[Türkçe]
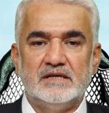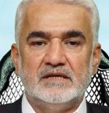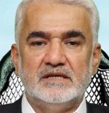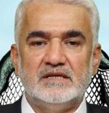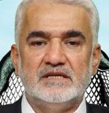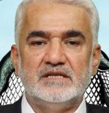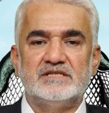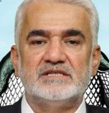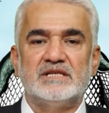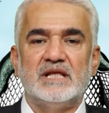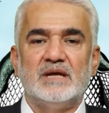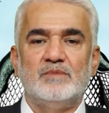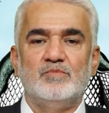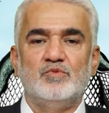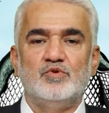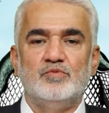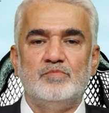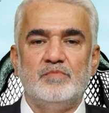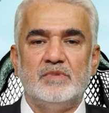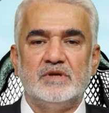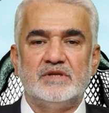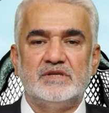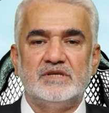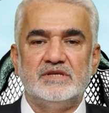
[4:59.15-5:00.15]
İslam
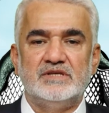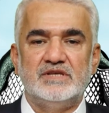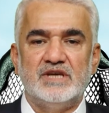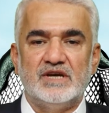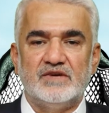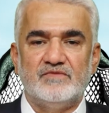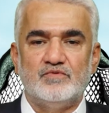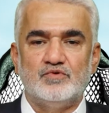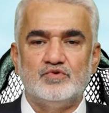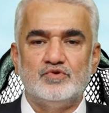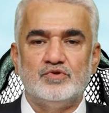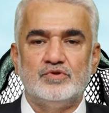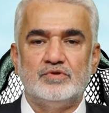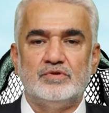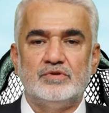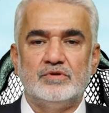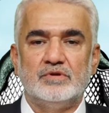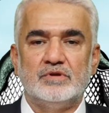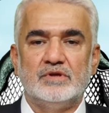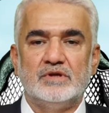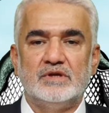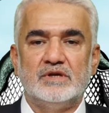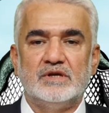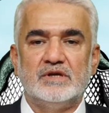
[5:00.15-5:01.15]
ümmeti yek vücut,
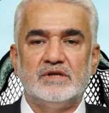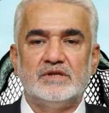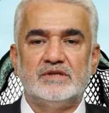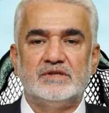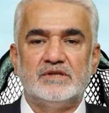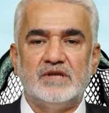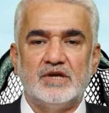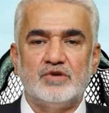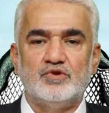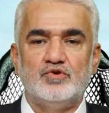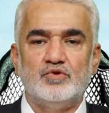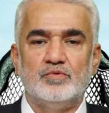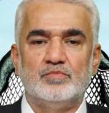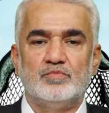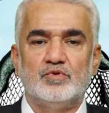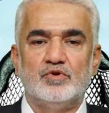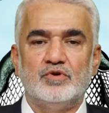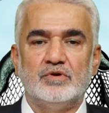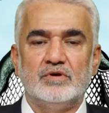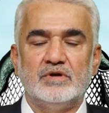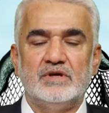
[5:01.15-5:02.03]
tek yumruk